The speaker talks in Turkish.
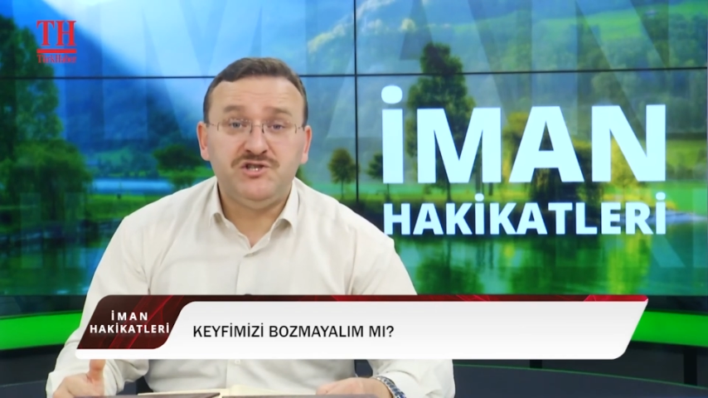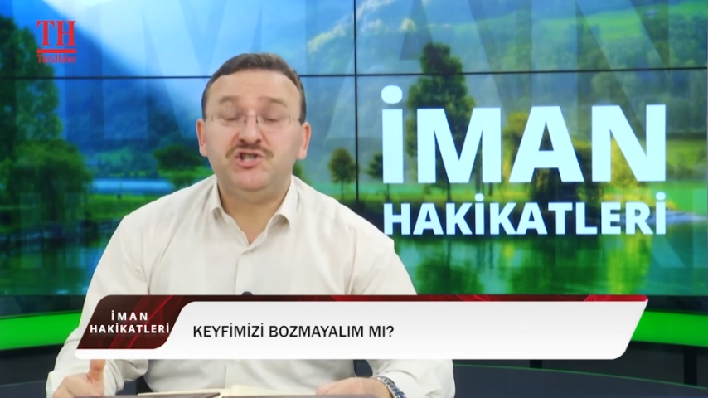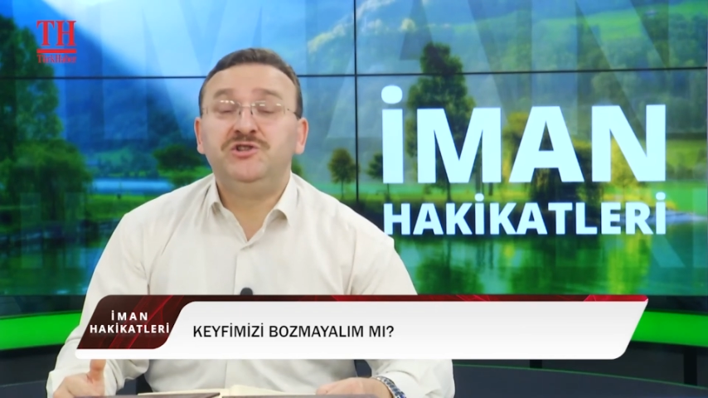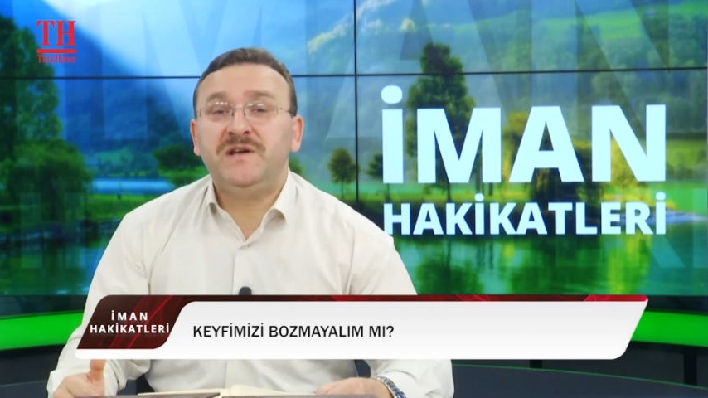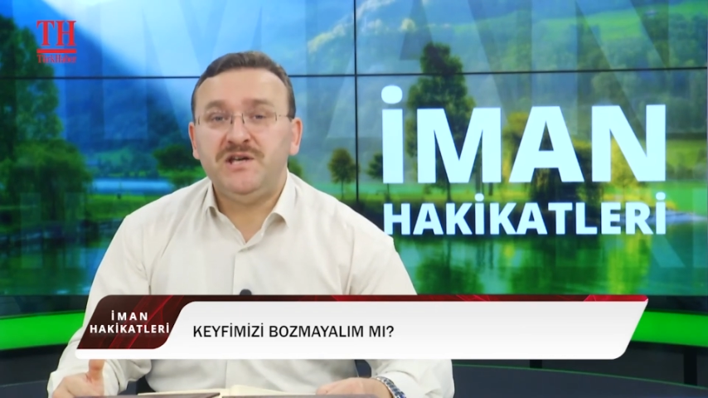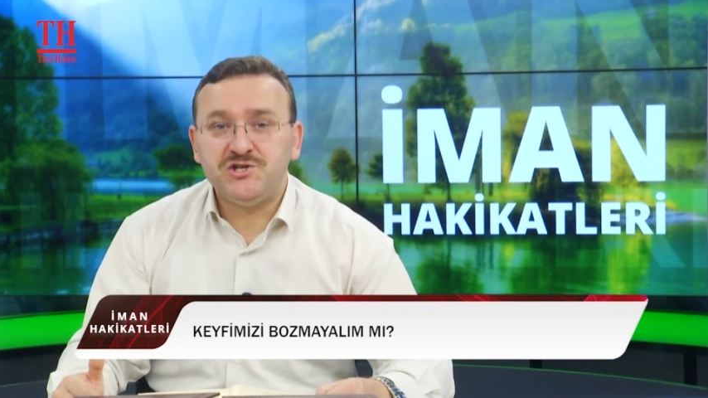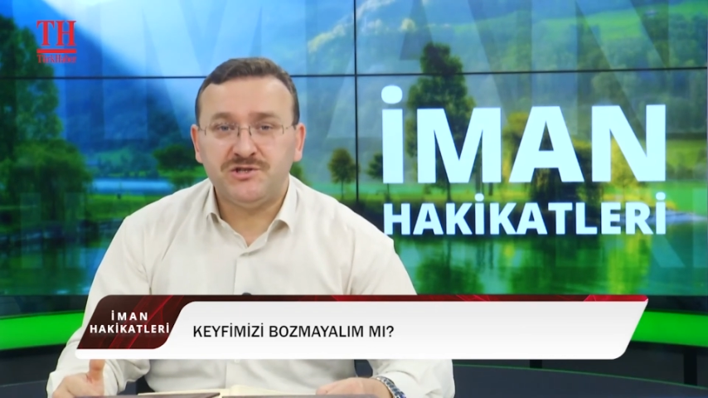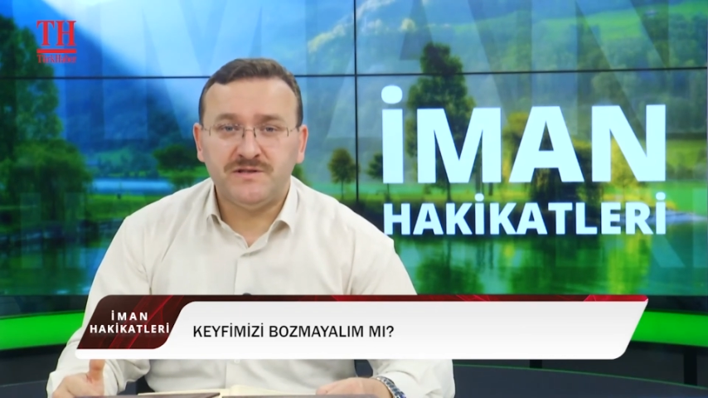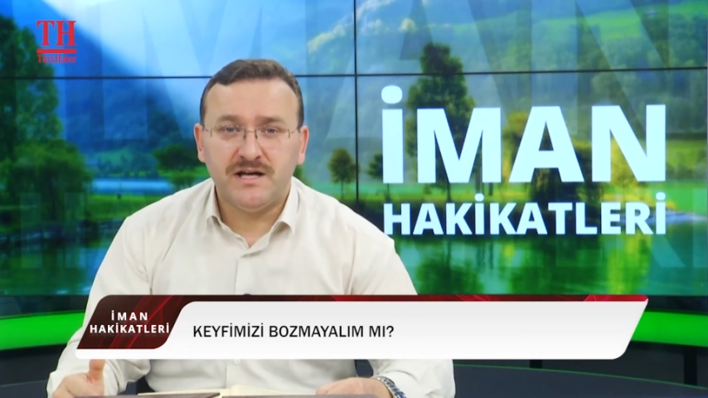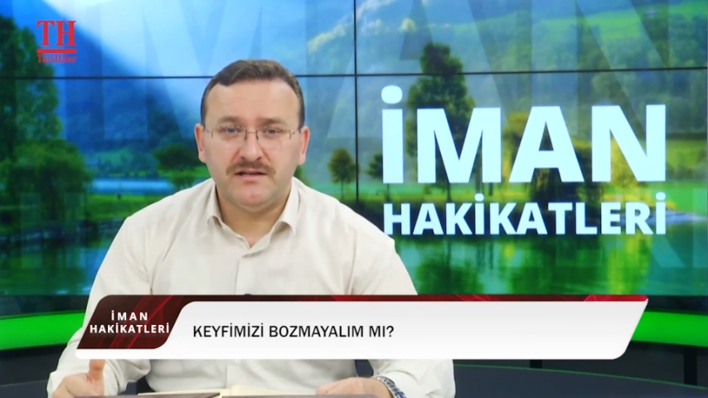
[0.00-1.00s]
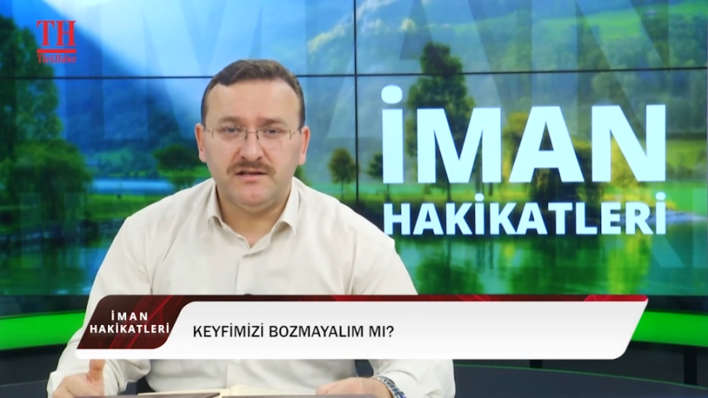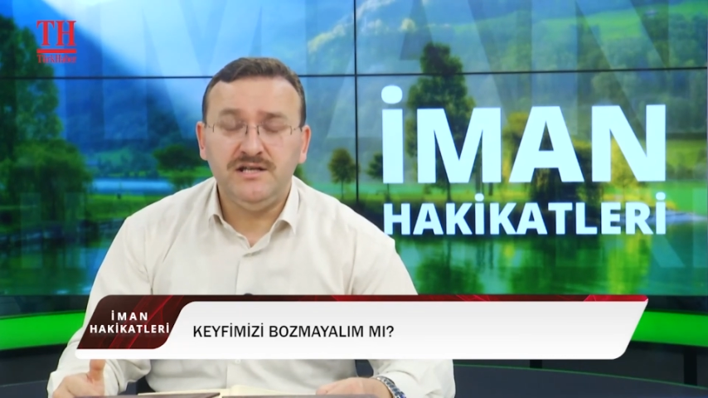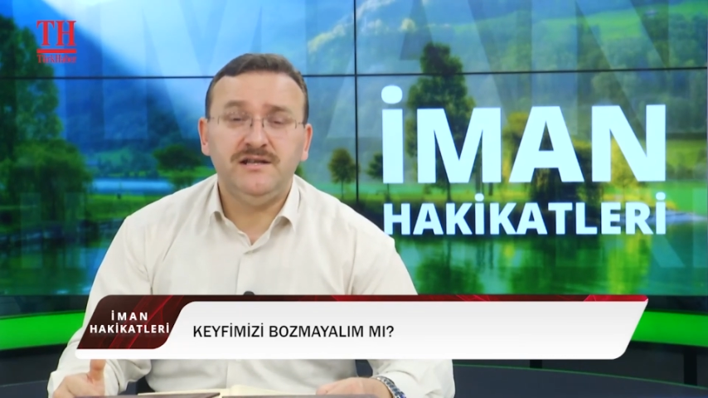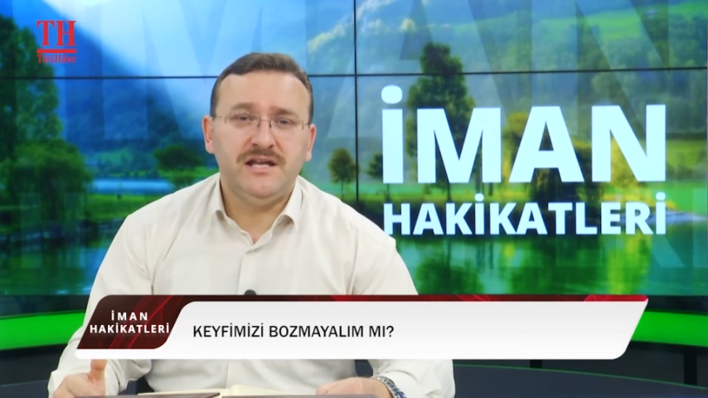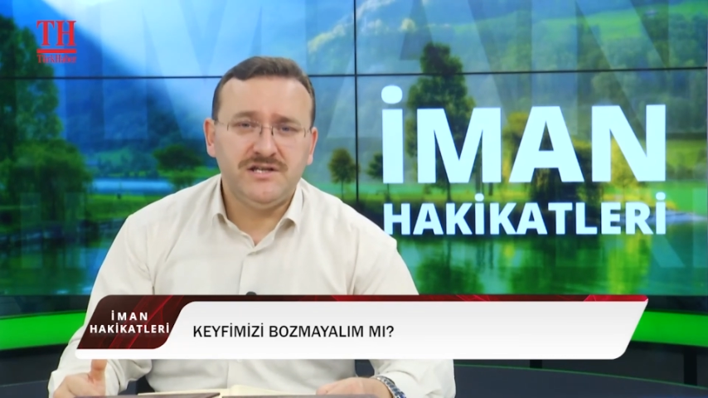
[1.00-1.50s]
çınlayışından,
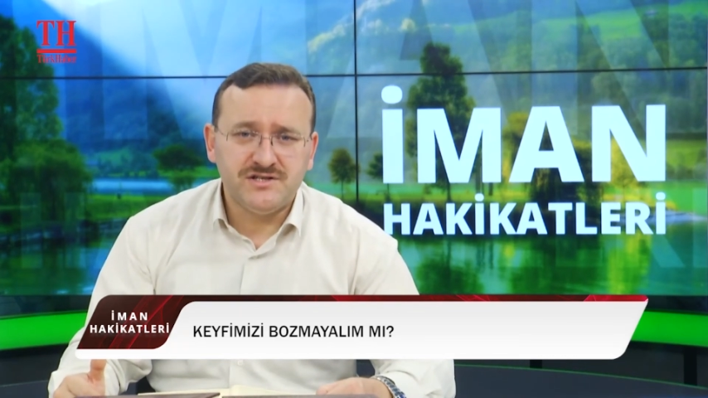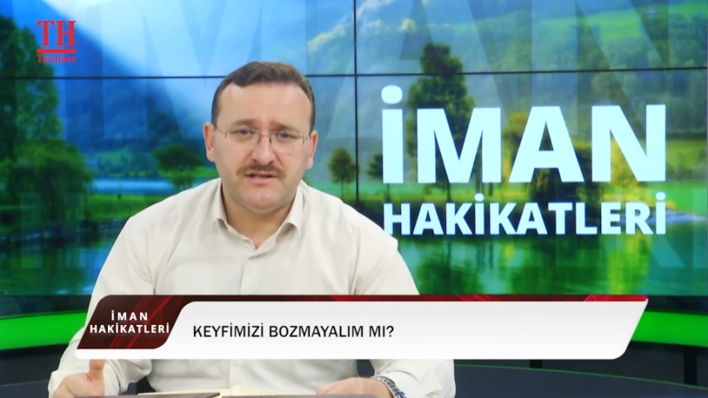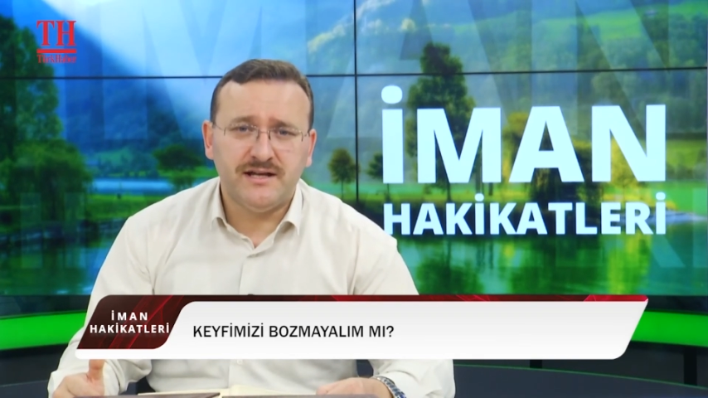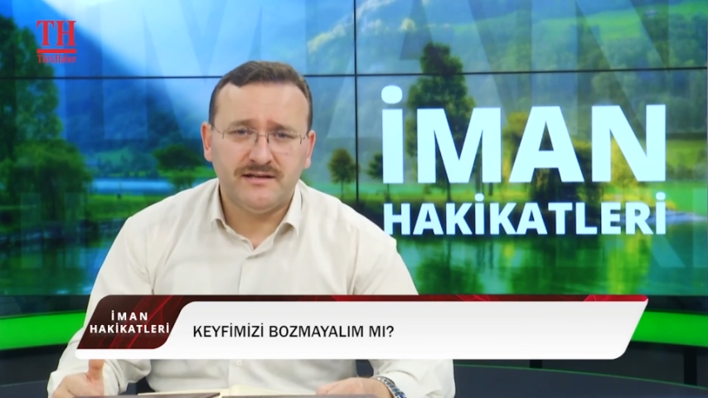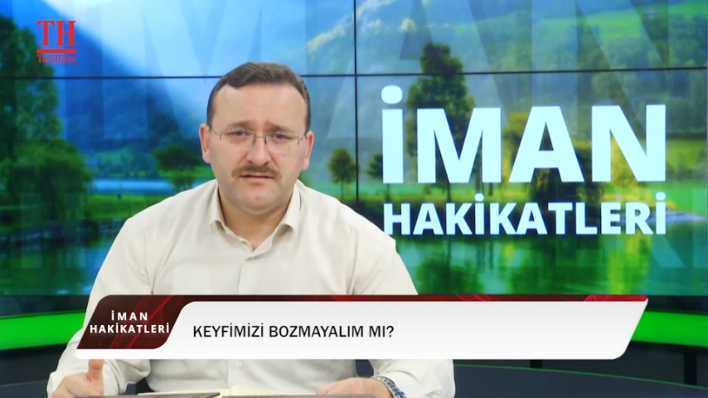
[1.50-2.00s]
inleyişinden.